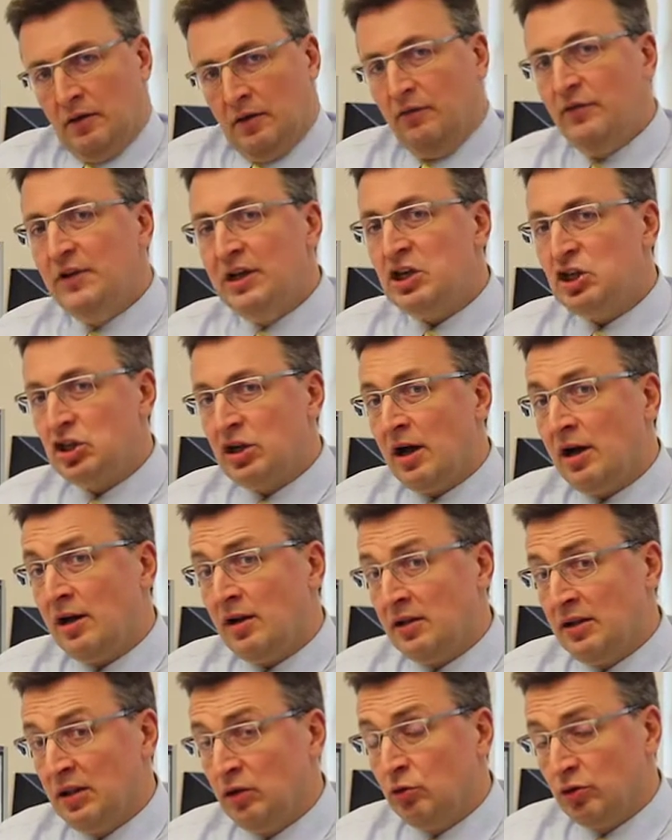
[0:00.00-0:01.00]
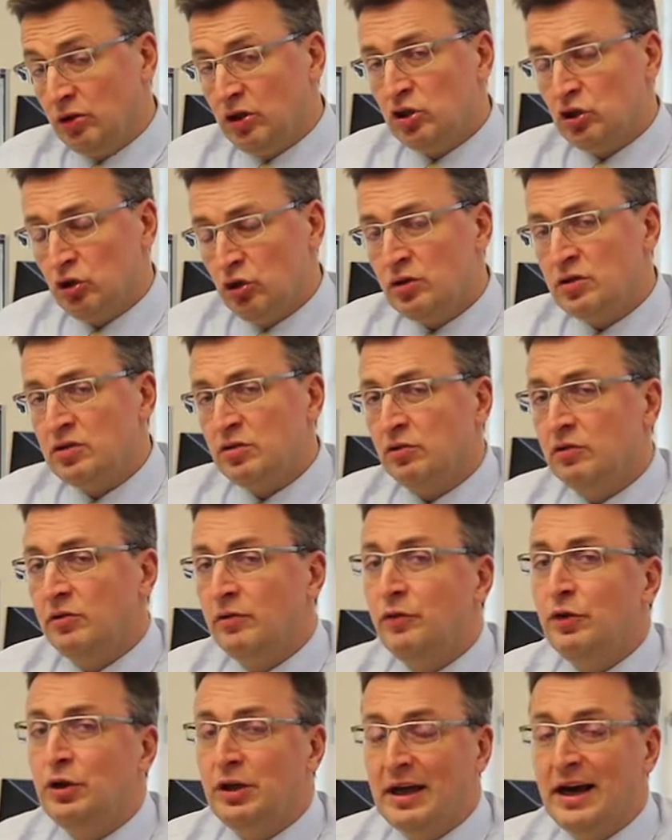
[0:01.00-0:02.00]
Wie stark die Unterstützung
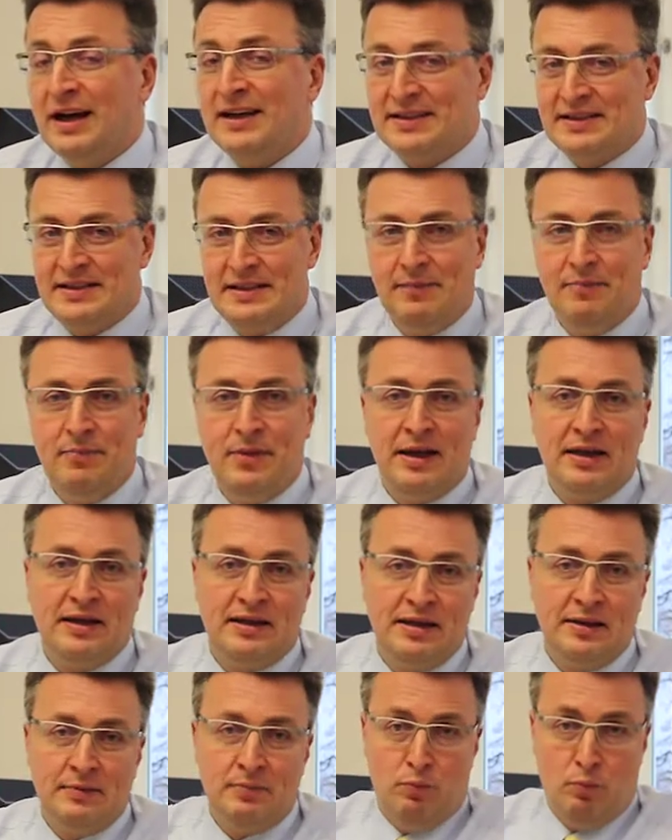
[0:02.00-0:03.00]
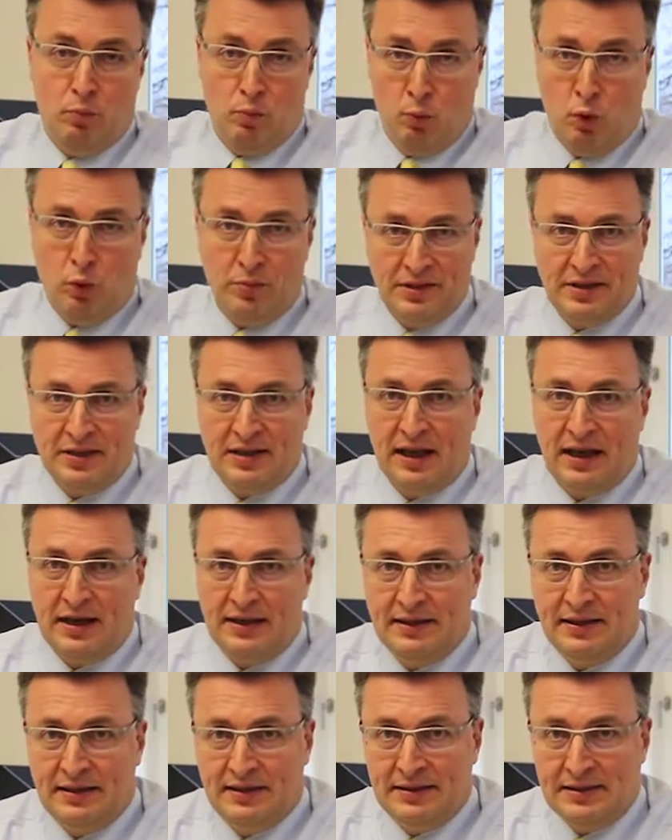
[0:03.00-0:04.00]
für die Aktienmärkte
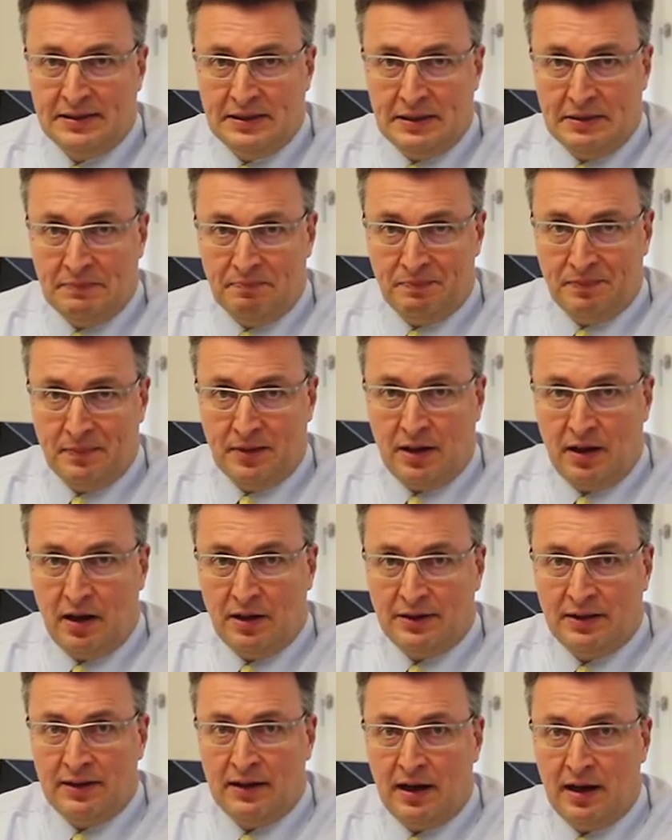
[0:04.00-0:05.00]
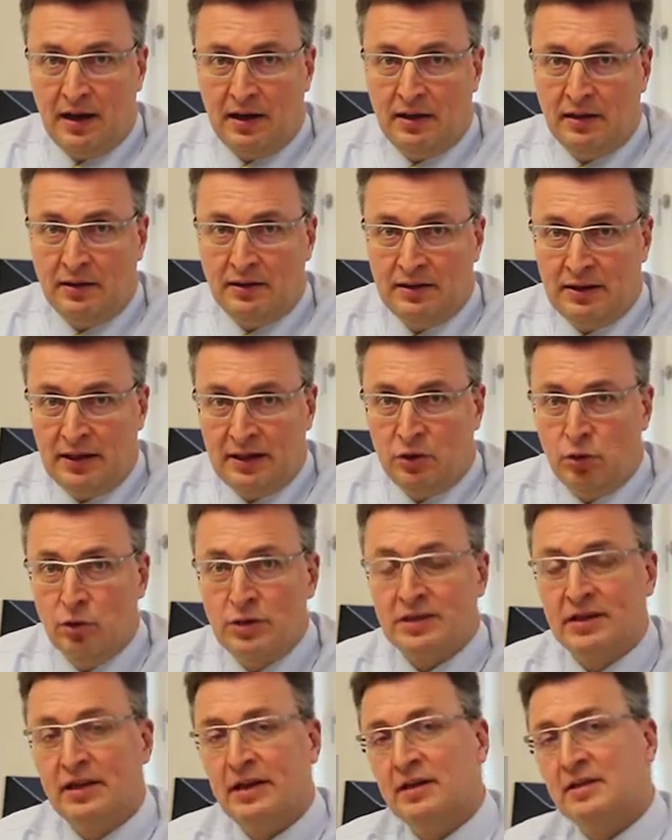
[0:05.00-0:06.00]
momentan ist, hat nach der
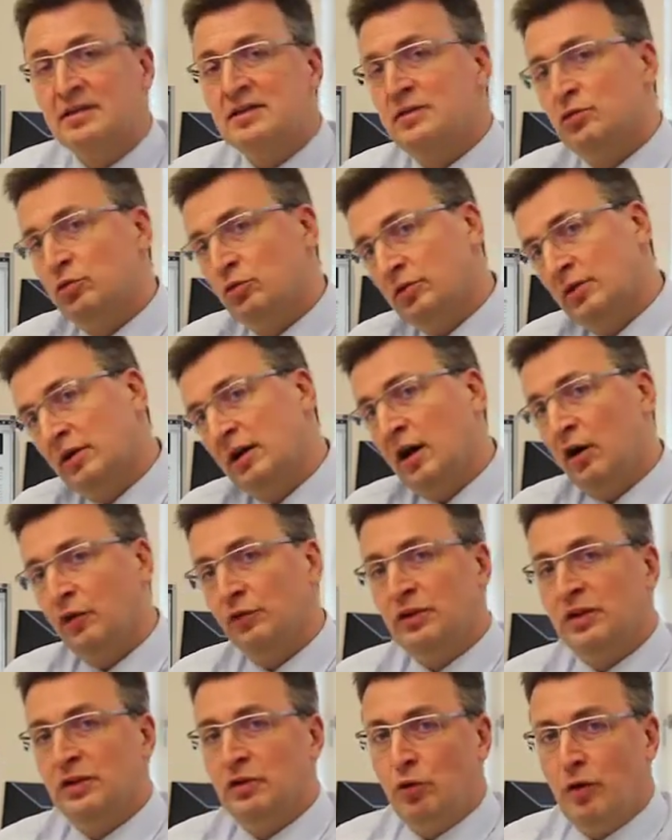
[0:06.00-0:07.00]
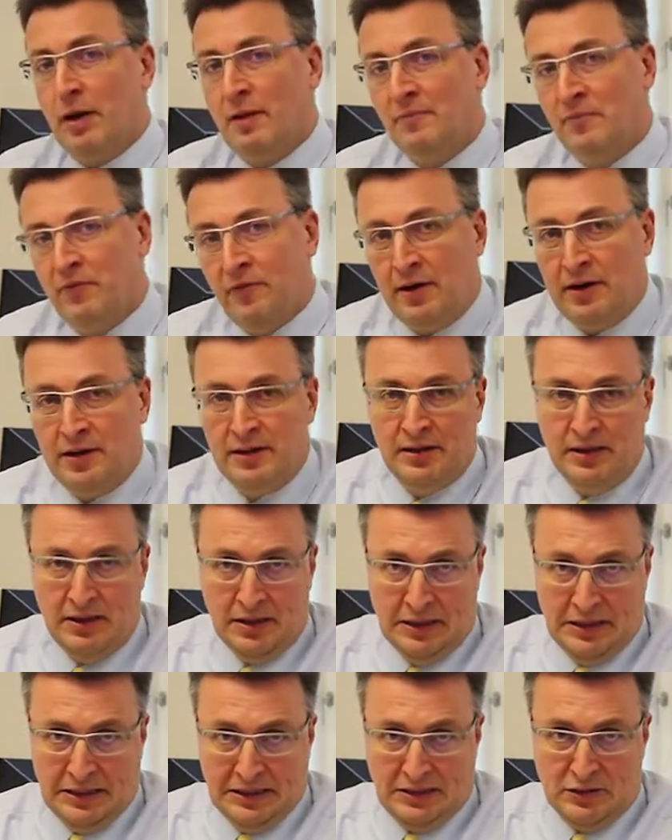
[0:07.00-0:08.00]
Kursreaktion auf die Trump-Wahl
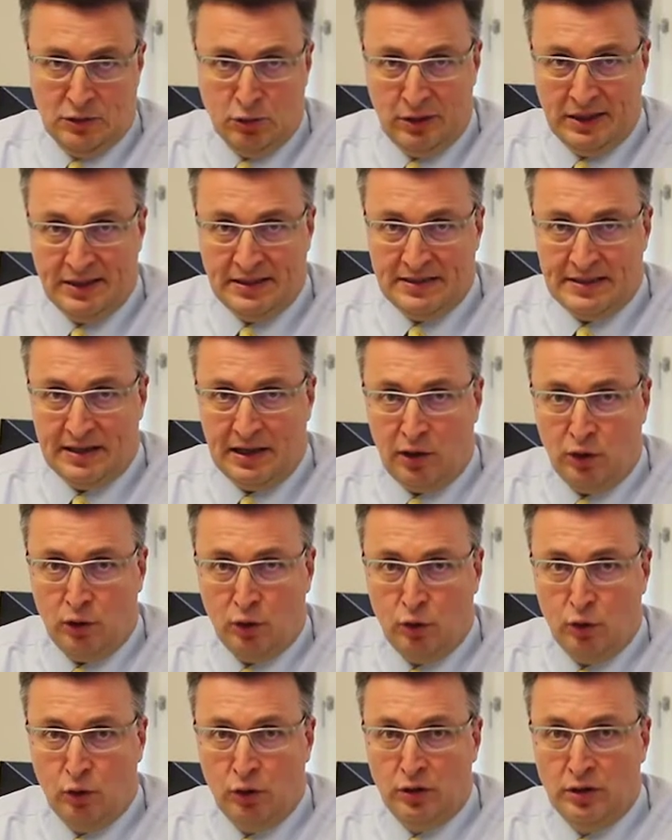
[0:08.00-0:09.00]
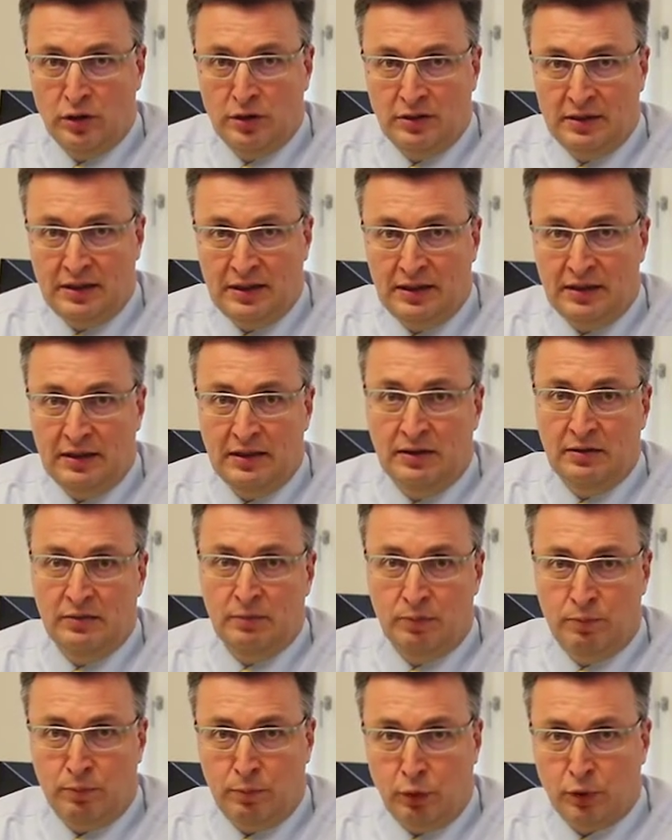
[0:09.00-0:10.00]
zuletzt auch die
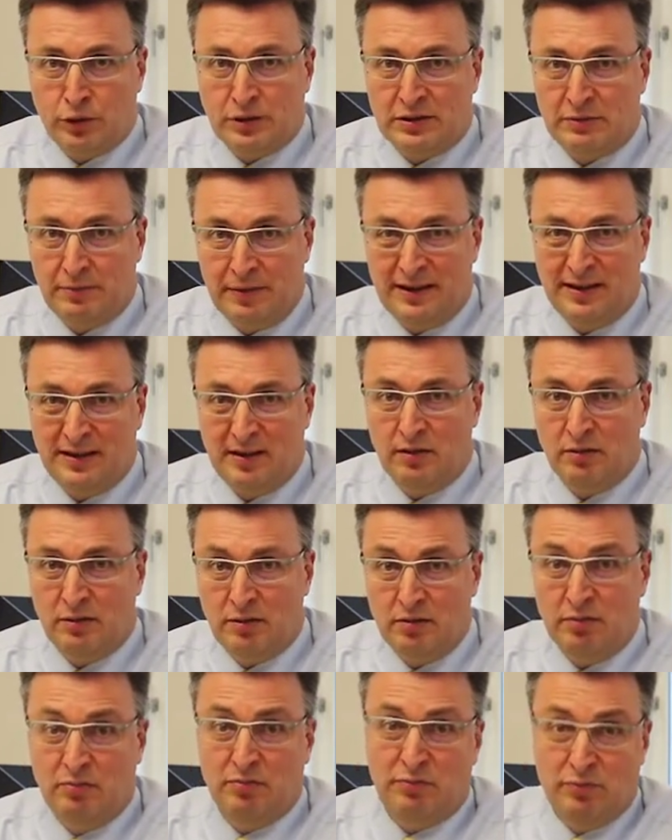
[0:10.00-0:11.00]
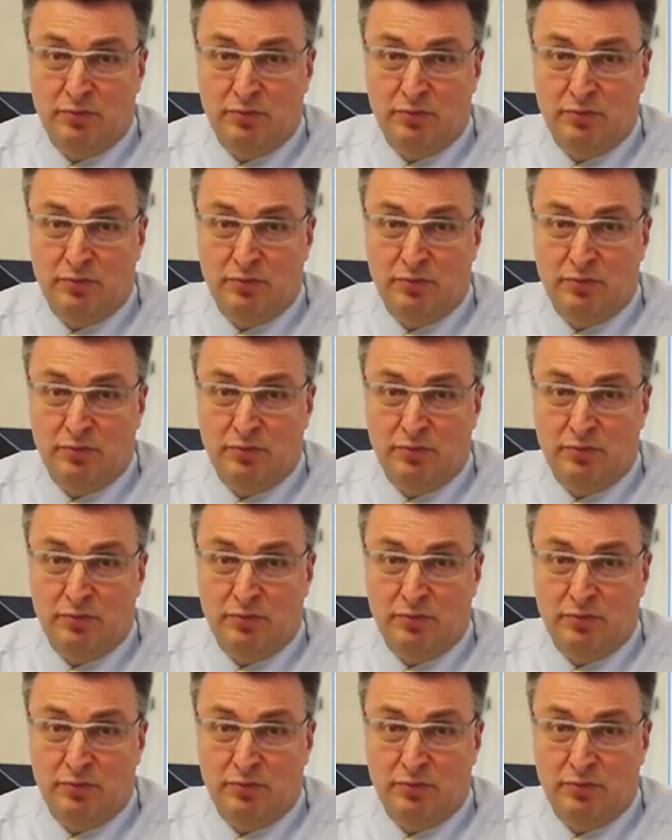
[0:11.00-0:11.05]
postwendend